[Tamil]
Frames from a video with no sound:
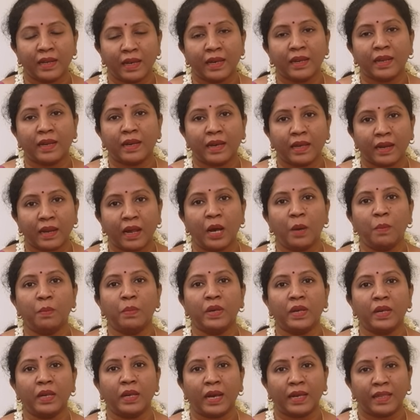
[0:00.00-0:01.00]
இருக்கிற
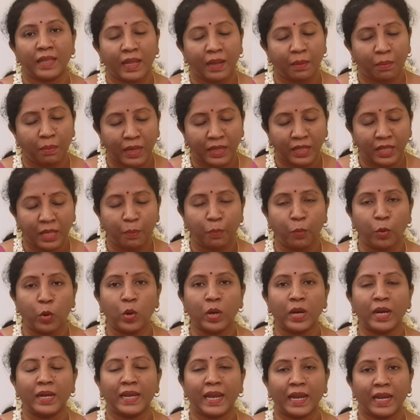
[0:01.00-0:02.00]
கிராம்பு அதை மற்ற
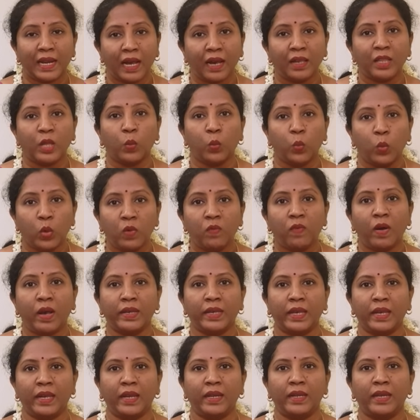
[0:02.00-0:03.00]
பொருள்கள் எல்லாம் அதை
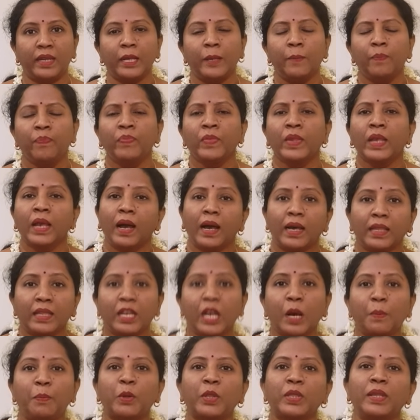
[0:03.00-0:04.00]
உள்வாங்கிக்கிட்டு
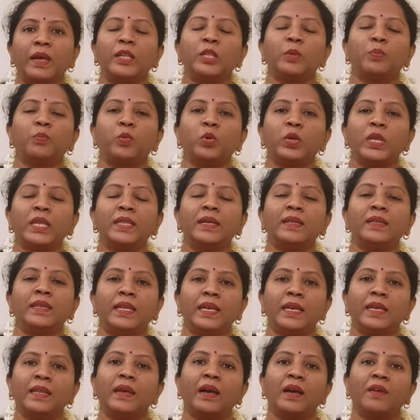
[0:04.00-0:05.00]
அதுக்கப்புறம் தான் அது புனித
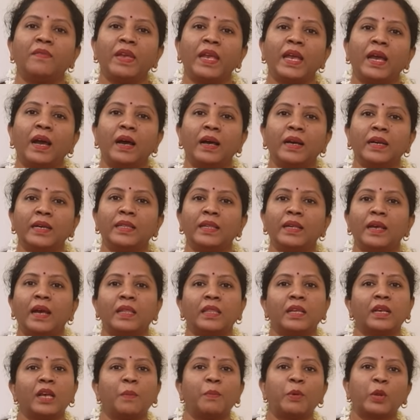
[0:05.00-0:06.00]
நீராகவே ஆகுது
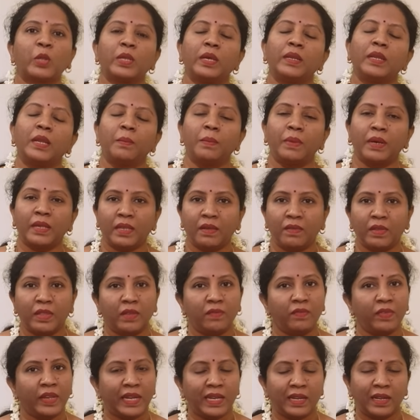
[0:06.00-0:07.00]
அதுக்கப்புறம் தான் நம்ம அதை
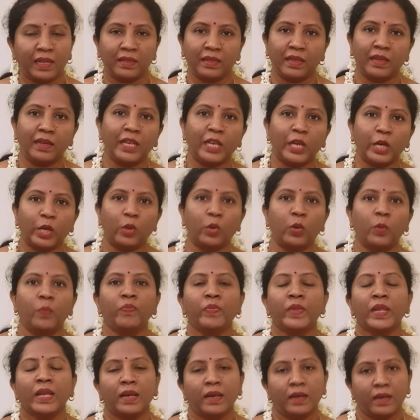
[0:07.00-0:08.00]
வந்து வீட்டில் தெளிக்கிறோம்
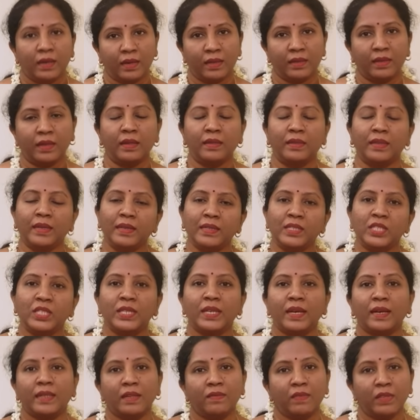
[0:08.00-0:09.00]
அந்த
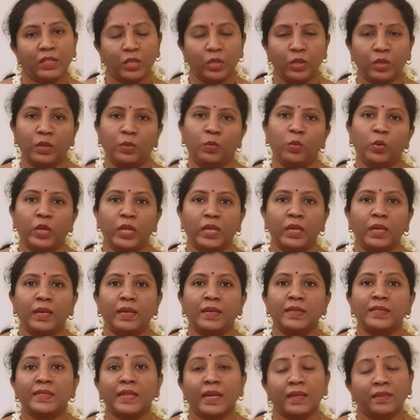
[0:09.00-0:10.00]
தெளித்து அதை வந்து ஒரு
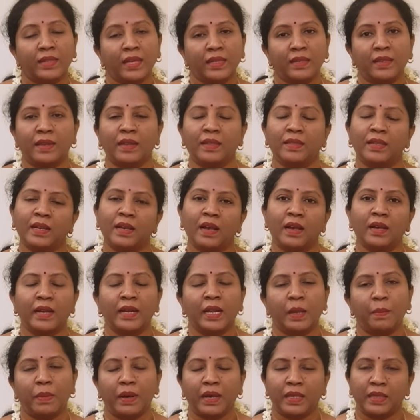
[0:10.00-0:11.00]
சக்தி
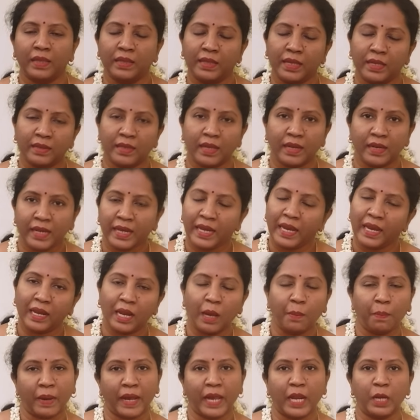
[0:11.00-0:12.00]
தரதுக்காக நம்ம அந்த
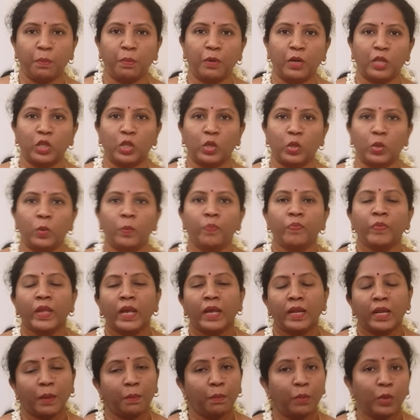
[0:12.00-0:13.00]
தண்ணியெல்லாம் பயன்படுத்துகிறோம்
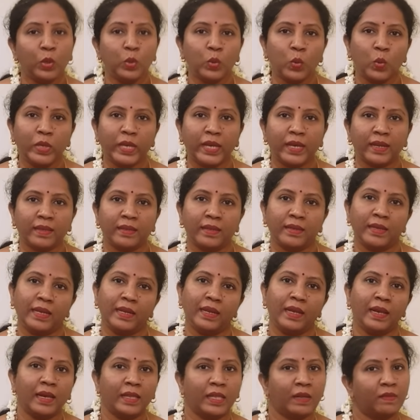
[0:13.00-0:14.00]
நம்மளும் குளிக்கிற
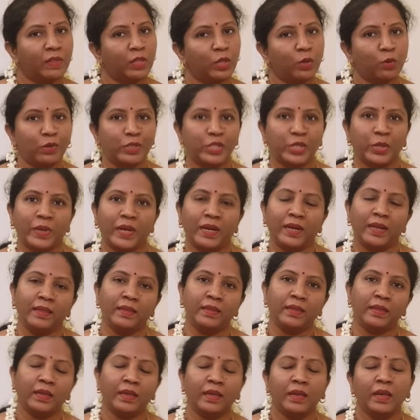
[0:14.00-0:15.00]
தண்ணியில் அதை வந்து கொஞ்சம்
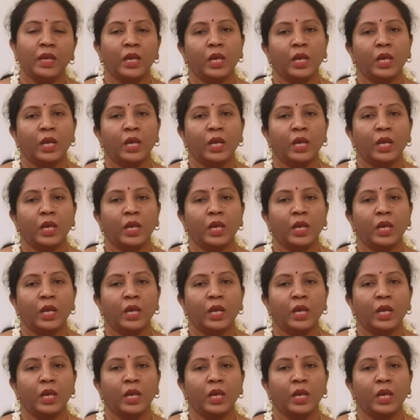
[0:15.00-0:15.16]
கலந்து